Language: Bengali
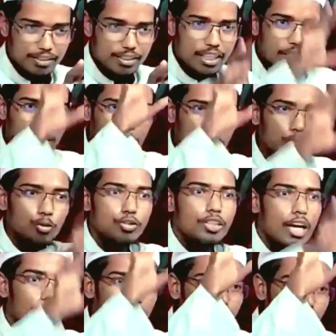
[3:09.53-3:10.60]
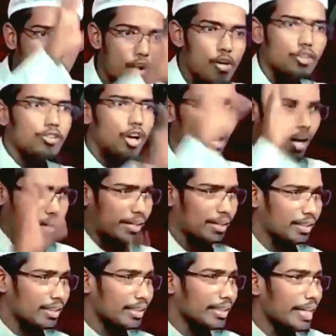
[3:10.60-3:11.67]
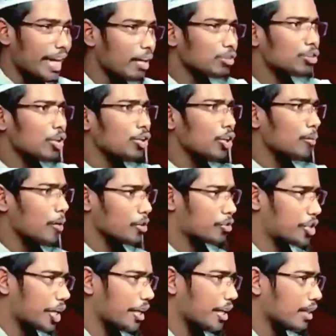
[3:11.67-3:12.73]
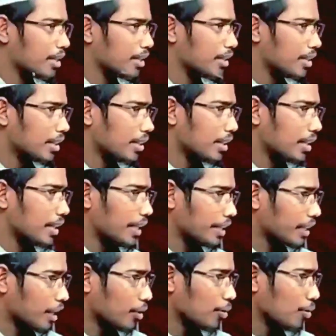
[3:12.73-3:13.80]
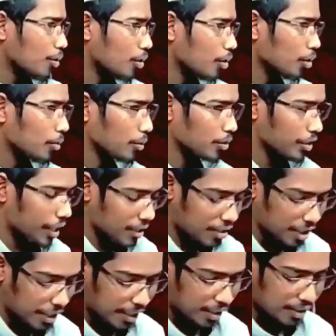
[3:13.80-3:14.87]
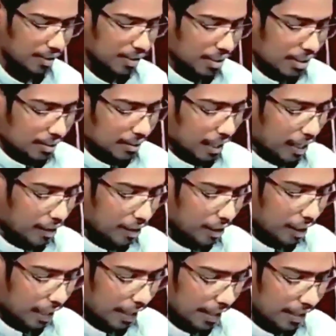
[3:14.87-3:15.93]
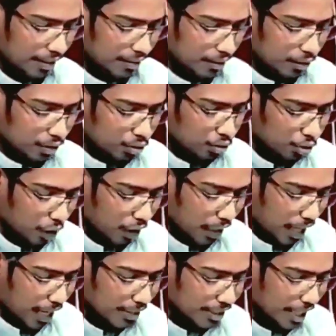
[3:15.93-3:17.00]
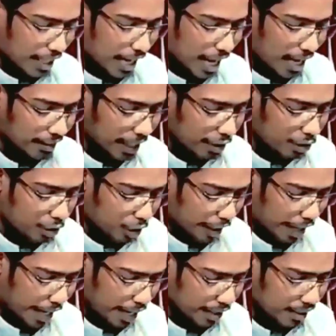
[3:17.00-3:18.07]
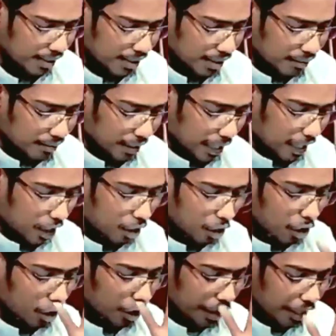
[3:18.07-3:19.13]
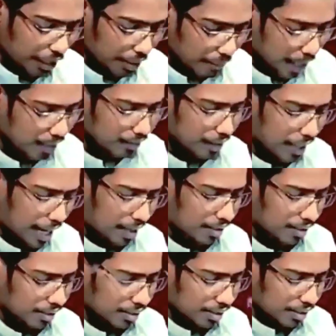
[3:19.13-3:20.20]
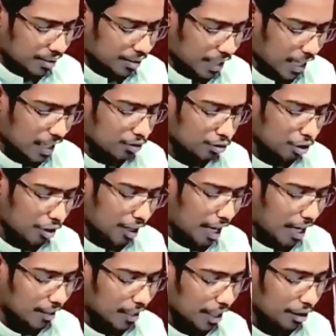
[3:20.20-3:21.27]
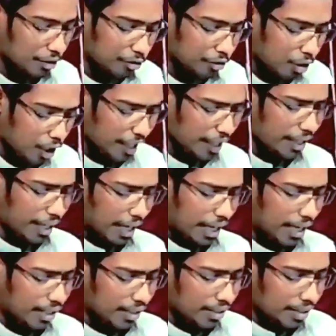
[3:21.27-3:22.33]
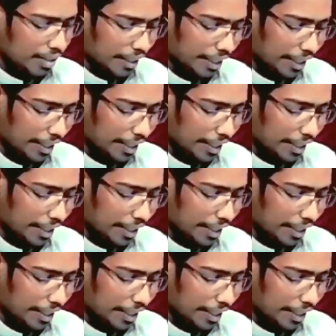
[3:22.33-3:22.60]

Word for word: পারেন যাতে বোঝা সহজ হয় এই জন্য বলছি এটার অনুমতি আছে তাহলে সলা যারা আদায় করে তারা হলো ইমানদার যারা সলা আদায় করে না